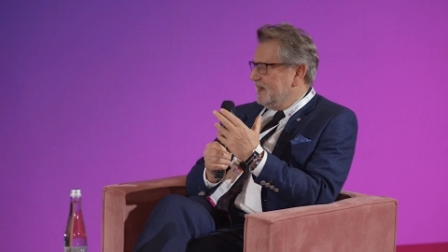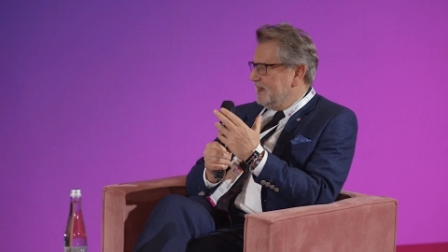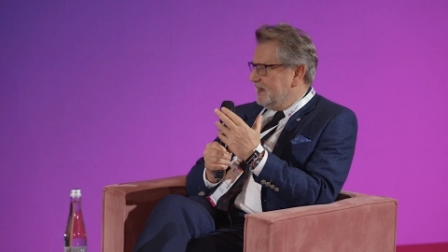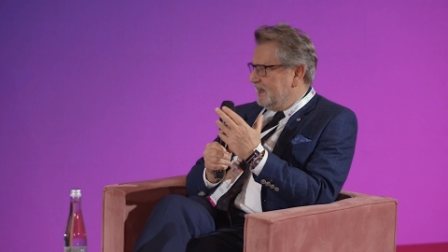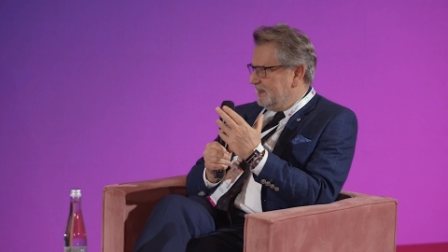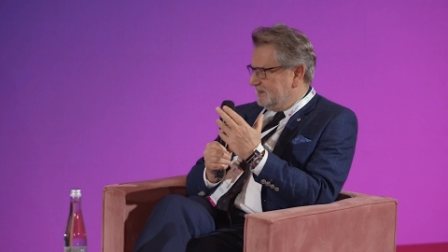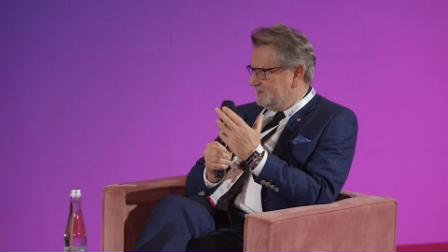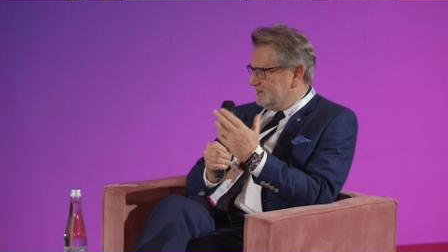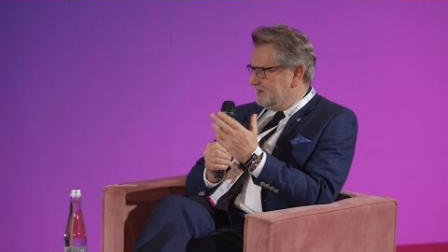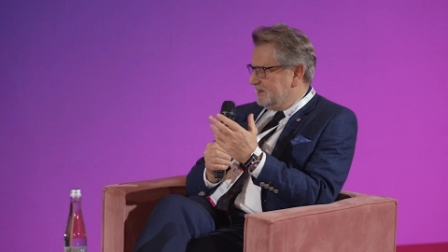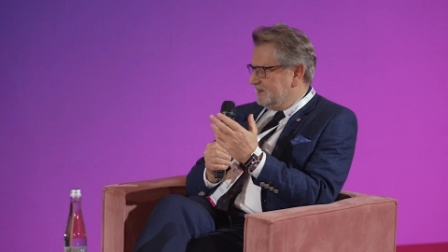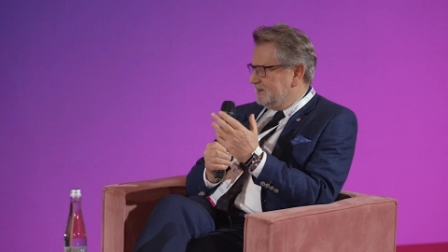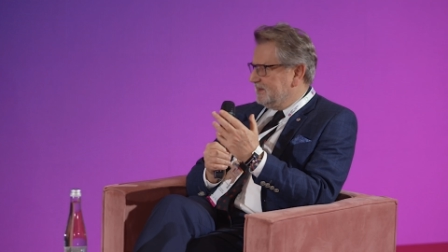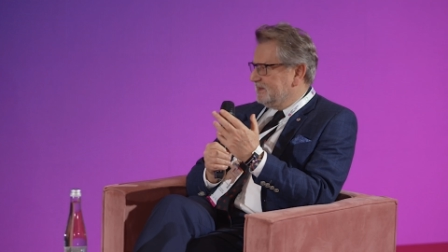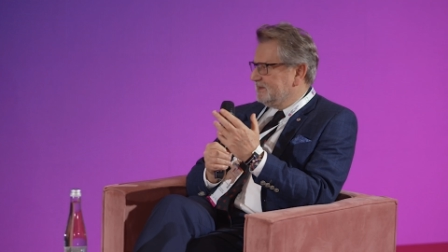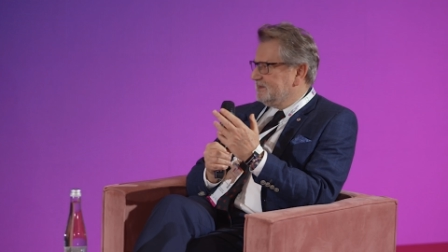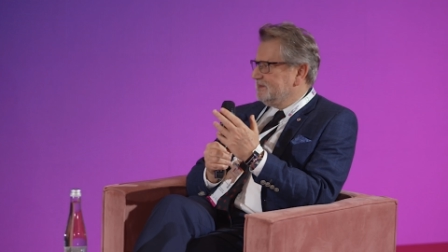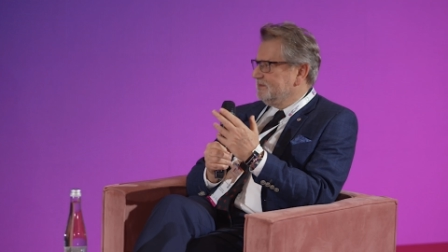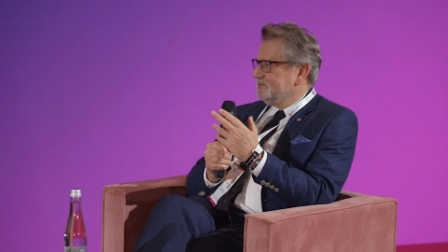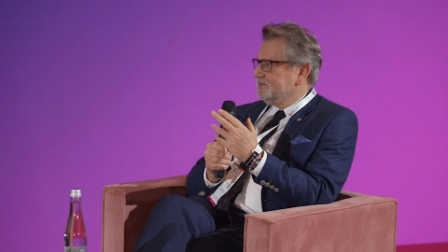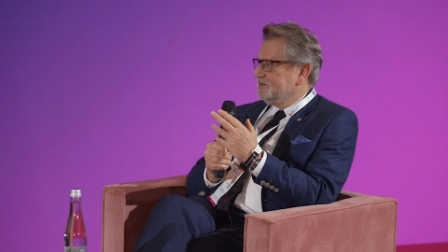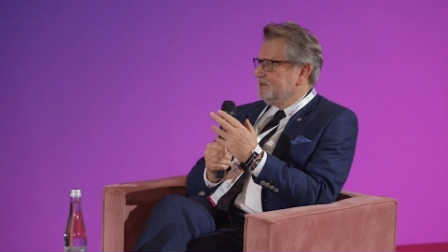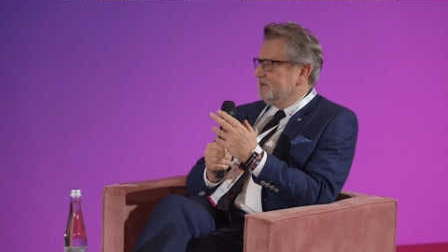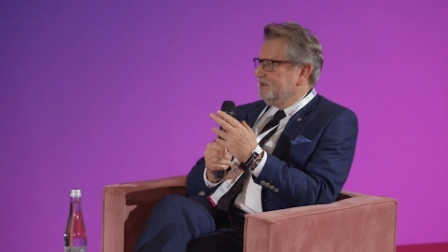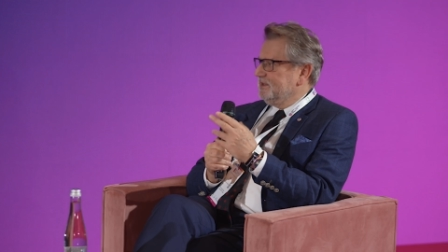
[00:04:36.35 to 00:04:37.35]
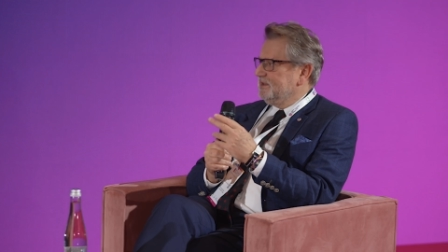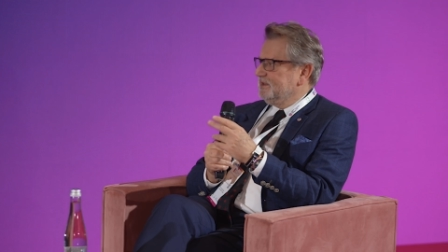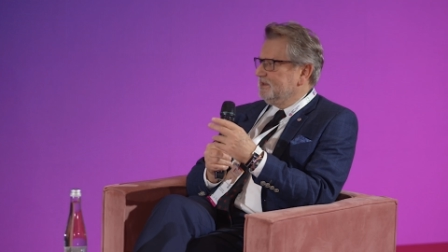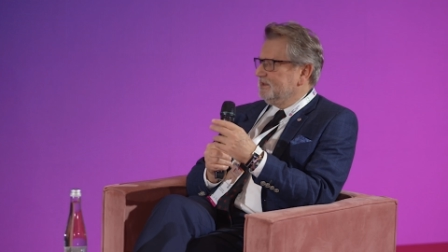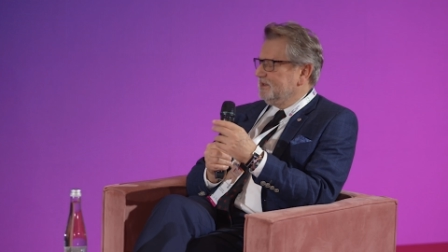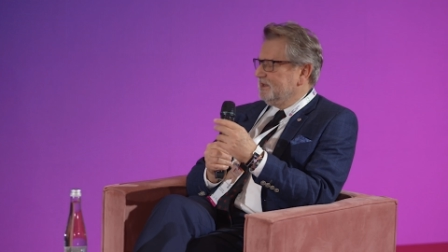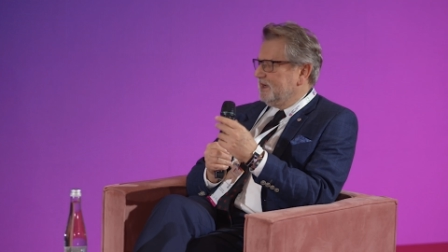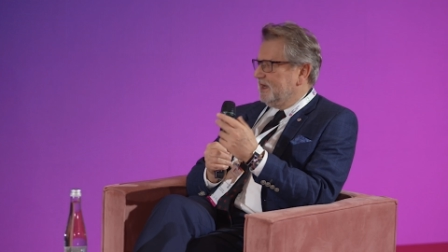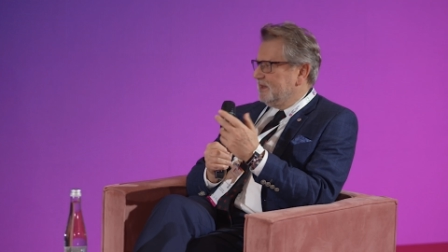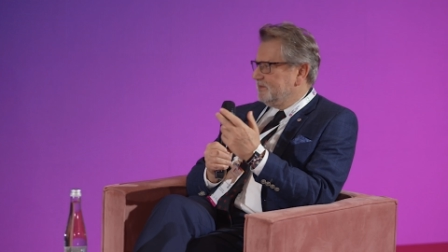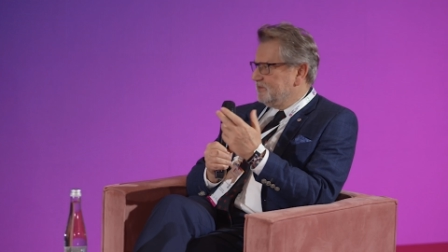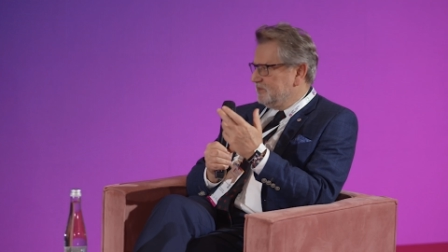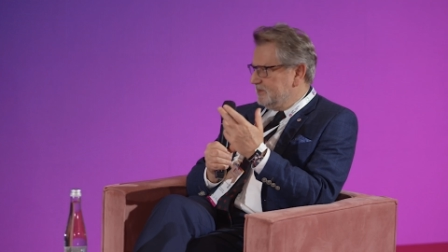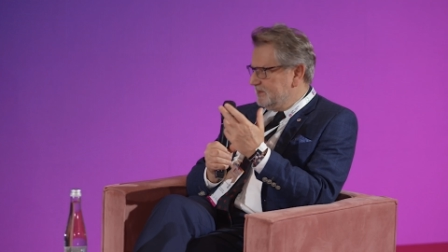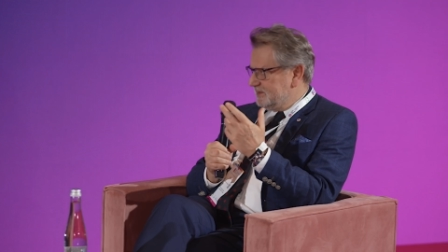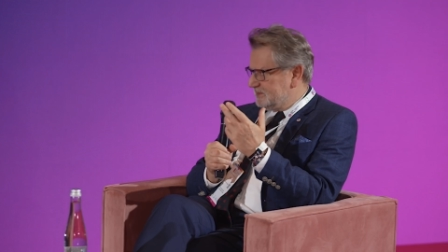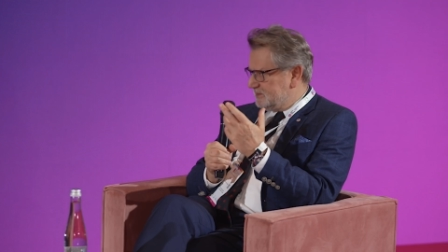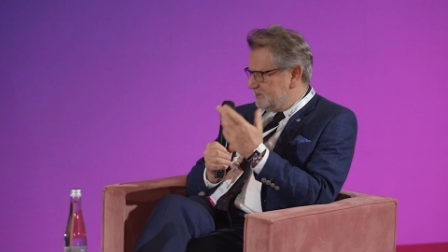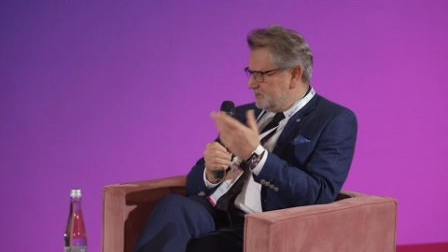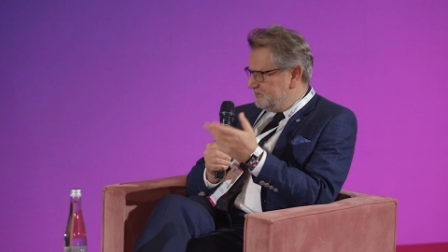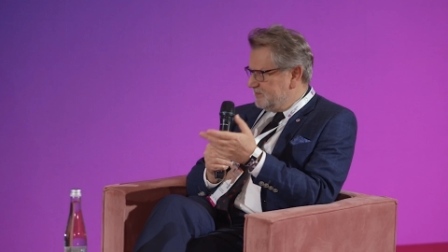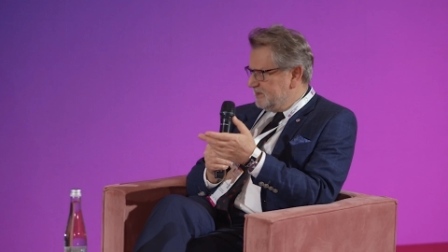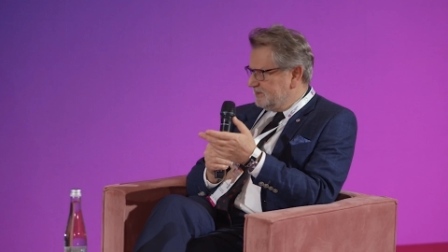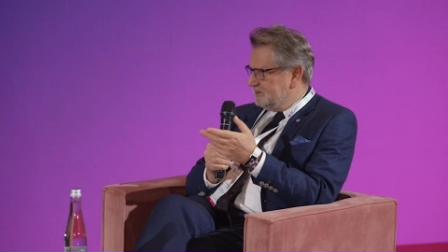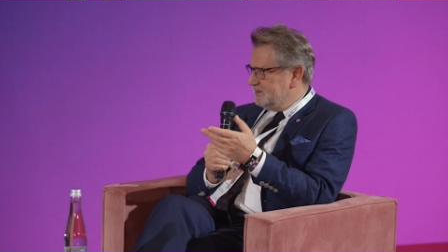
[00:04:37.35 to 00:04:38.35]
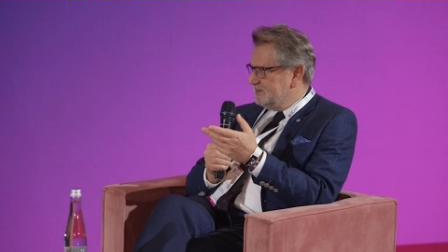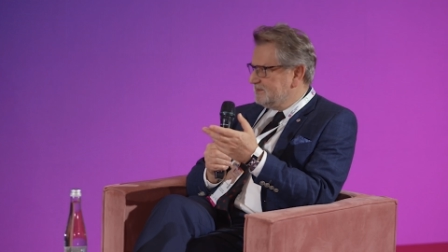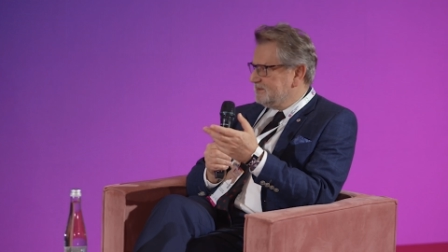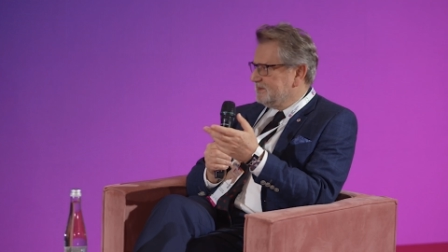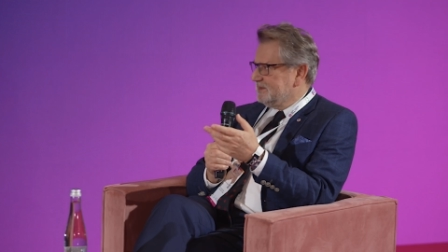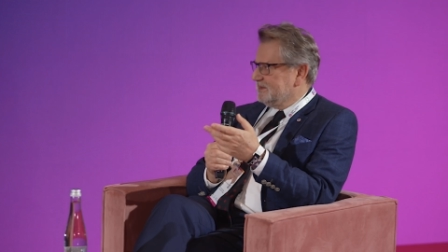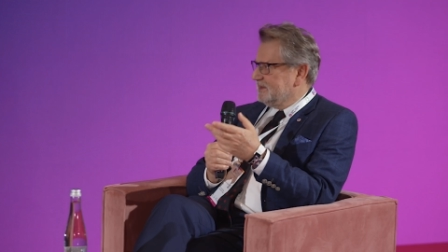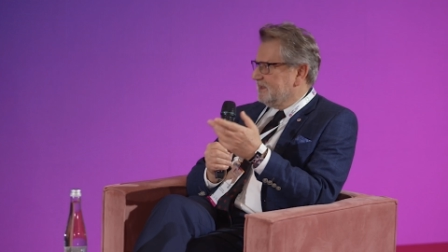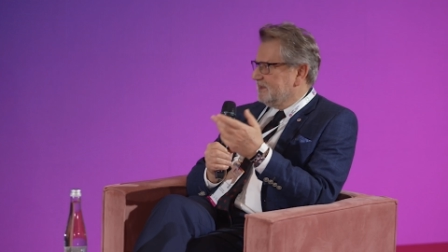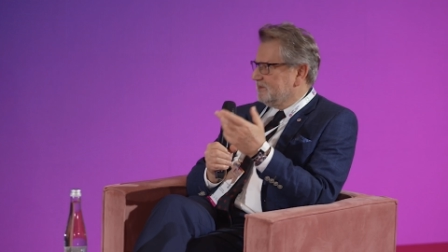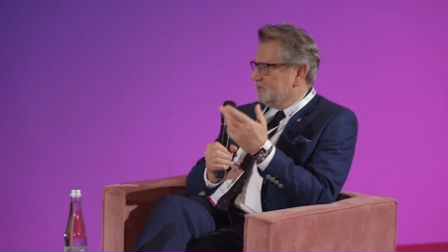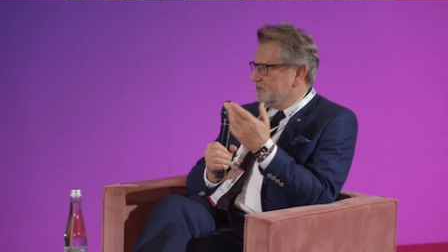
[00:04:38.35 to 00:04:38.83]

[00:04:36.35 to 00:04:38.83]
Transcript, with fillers: alternatywne, albo jest to medycyna.